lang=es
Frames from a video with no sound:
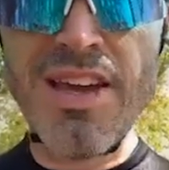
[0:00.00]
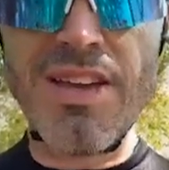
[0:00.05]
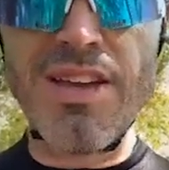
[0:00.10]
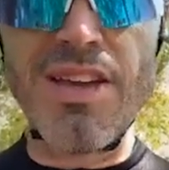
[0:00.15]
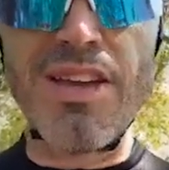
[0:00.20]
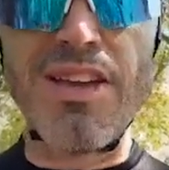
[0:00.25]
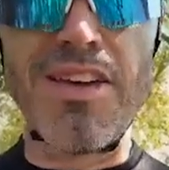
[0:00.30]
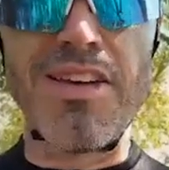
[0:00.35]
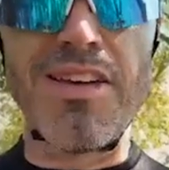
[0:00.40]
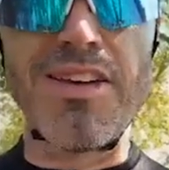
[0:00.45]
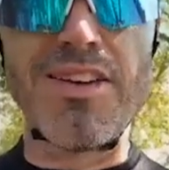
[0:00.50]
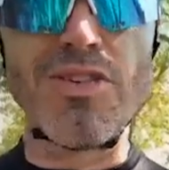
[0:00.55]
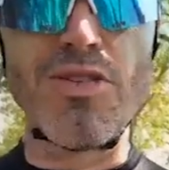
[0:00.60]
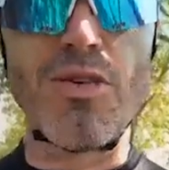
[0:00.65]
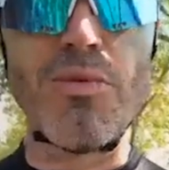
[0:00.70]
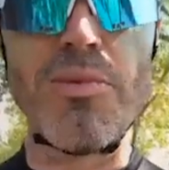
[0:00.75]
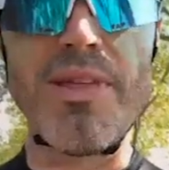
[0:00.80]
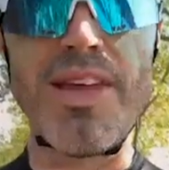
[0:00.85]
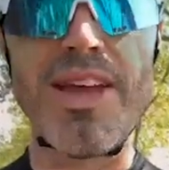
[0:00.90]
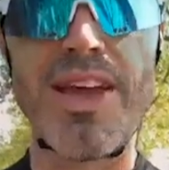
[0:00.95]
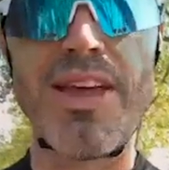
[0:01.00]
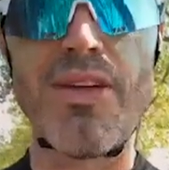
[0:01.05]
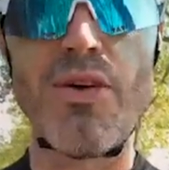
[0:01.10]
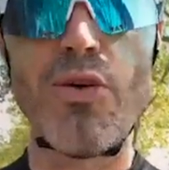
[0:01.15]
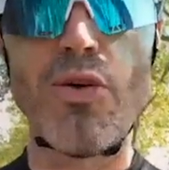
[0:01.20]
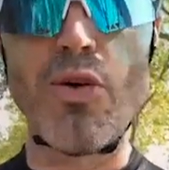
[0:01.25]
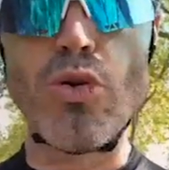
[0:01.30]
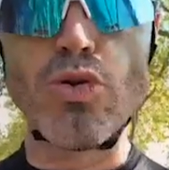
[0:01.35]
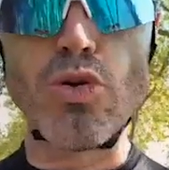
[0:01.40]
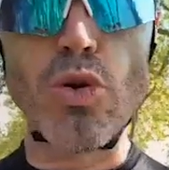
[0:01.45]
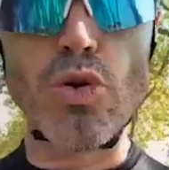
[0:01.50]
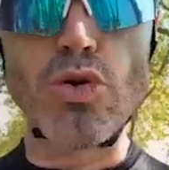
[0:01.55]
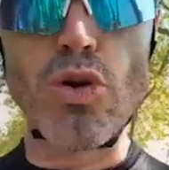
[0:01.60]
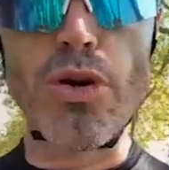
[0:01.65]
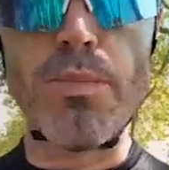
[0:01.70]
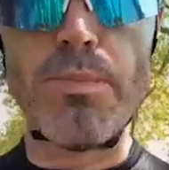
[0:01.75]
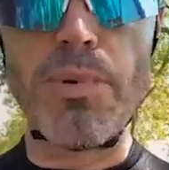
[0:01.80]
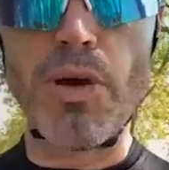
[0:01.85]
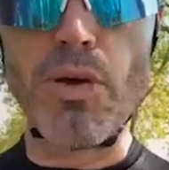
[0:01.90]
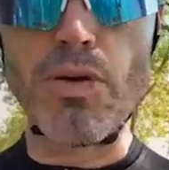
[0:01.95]
Eh, soy medalla de oro en los Juegos
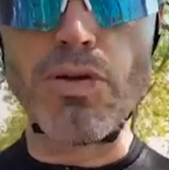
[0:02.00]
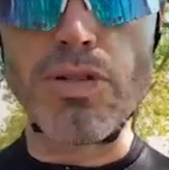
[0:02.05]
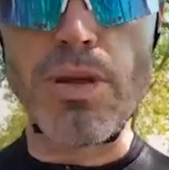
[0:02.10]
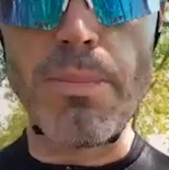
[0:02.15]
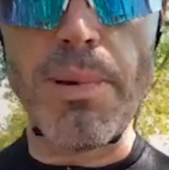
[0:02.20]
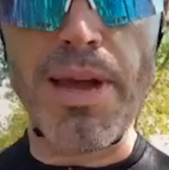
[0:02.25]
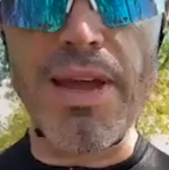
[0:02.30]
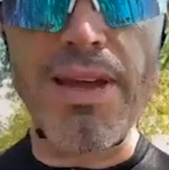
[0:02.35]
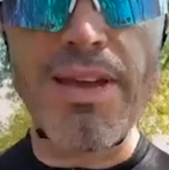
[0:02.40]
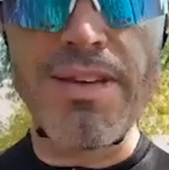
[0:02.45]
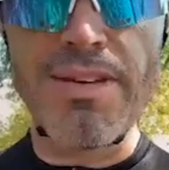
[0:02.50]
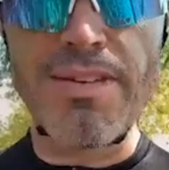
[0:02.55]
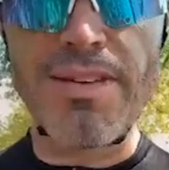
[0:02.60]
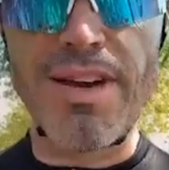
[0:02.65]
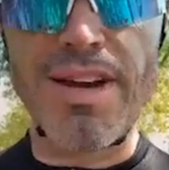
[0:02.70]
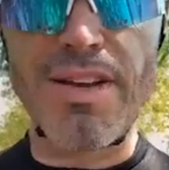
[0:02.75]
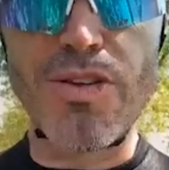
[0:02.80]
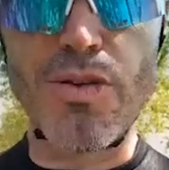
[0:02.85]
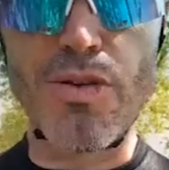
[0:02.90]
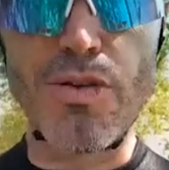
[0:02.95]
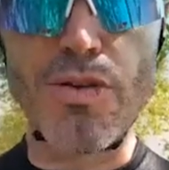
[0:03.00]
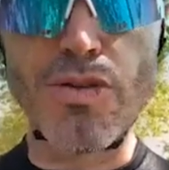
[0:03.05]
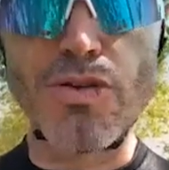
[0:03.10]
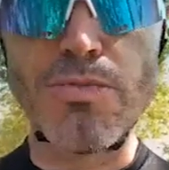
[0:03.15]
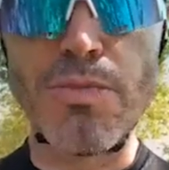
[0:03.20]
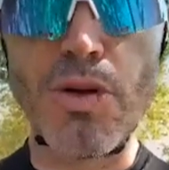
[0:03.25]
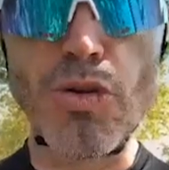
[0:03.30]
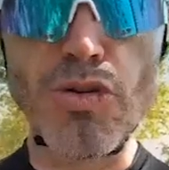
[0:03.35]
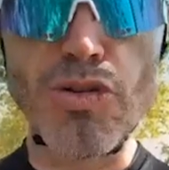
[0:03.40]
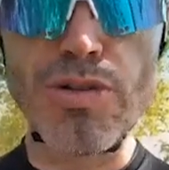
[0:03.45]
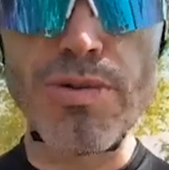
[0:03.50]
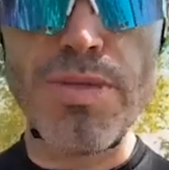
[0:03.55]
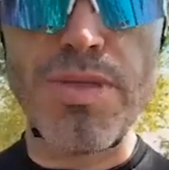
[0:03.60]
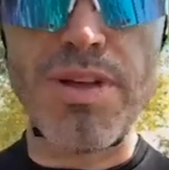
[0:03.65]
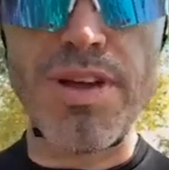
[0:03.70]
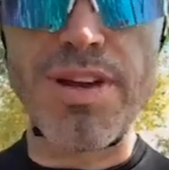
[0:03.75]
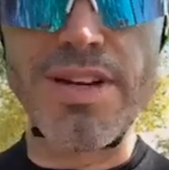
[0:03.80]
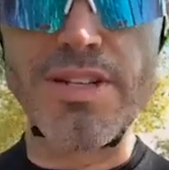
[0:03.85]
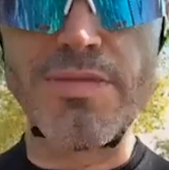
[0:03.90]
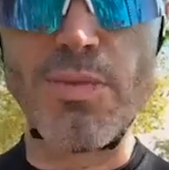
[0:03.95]
Olímpicos de Pekín en el año 2008,
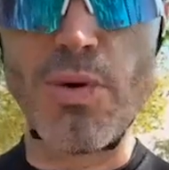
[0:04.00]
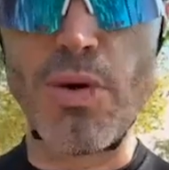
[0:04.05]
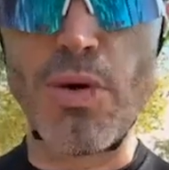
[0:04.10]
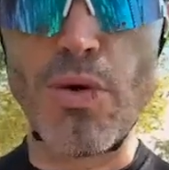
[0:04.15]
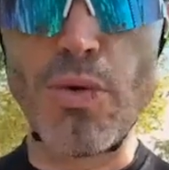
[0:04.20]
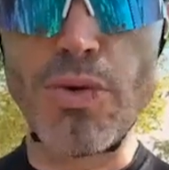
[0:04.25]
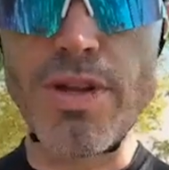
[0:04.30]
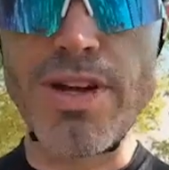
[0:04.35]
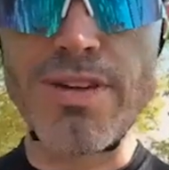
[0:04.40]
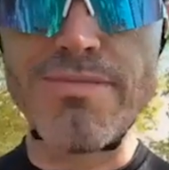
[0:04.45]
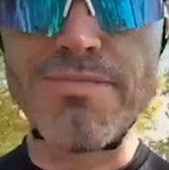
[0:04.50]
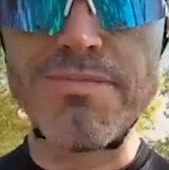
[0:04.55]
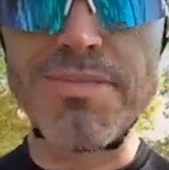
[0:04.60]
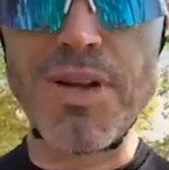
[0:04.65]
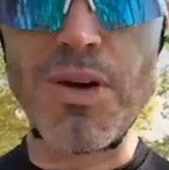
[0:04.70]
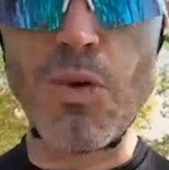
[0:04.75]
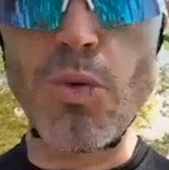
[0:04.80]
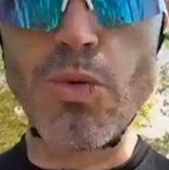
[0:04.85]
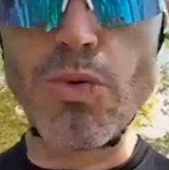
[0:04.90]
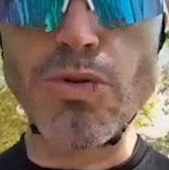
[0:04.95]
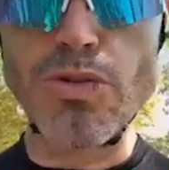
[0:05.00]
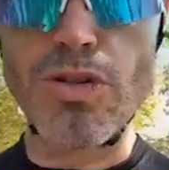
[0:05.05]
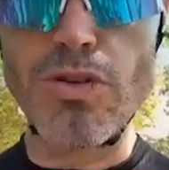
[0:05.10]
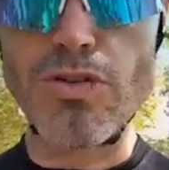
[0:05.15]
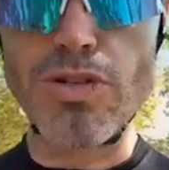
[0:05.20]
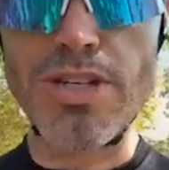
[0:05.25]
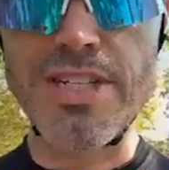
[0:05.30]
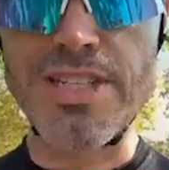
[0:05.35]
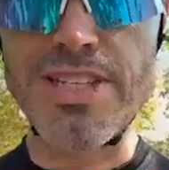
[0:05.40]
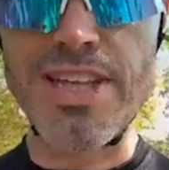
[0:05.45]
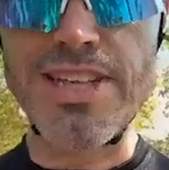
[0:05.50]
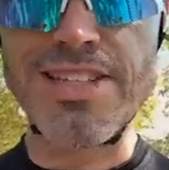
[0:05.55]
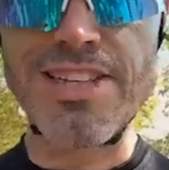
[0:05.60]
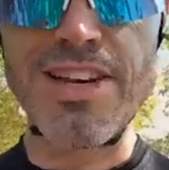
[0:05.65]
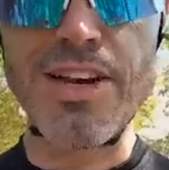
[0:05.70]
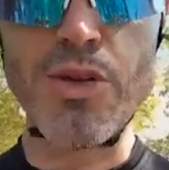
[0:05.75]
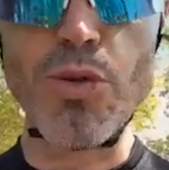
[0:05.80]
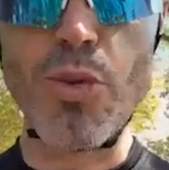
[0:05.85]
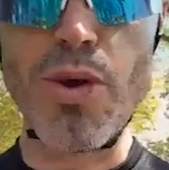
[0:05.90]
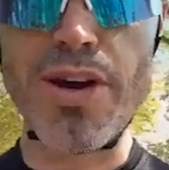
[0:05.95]
ciclismo en ruta. Algunos de los que estáis
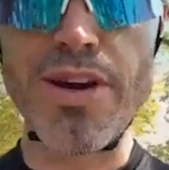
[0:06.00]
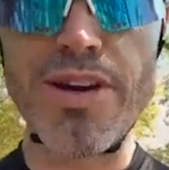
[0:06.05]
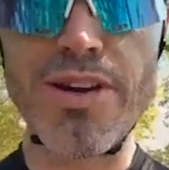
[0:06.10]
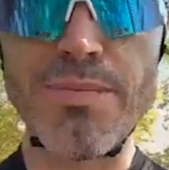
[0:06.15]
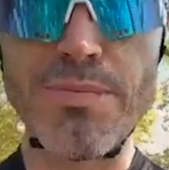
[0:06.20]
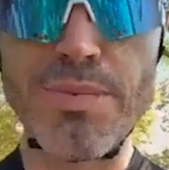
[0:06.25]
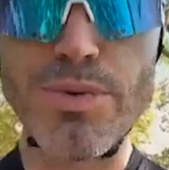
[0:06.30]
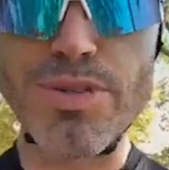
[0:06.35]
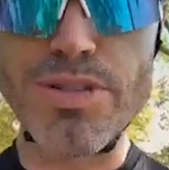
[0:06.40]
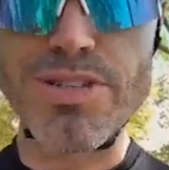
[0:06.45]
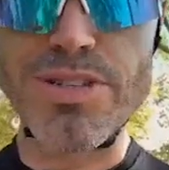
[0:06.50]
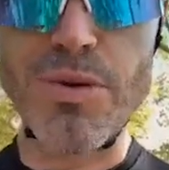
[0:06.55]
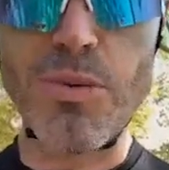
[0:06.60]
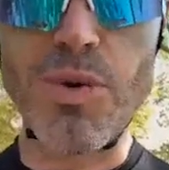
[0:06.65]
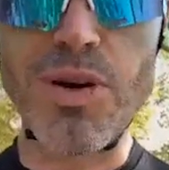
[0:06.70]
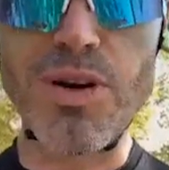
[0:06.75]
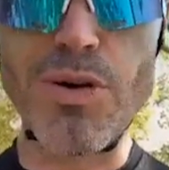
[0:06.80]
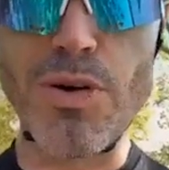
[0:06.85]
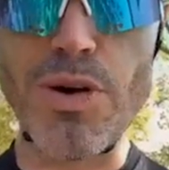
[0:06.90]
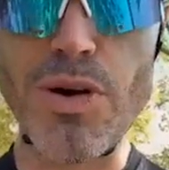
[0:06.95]
en Lituania, pues igual lo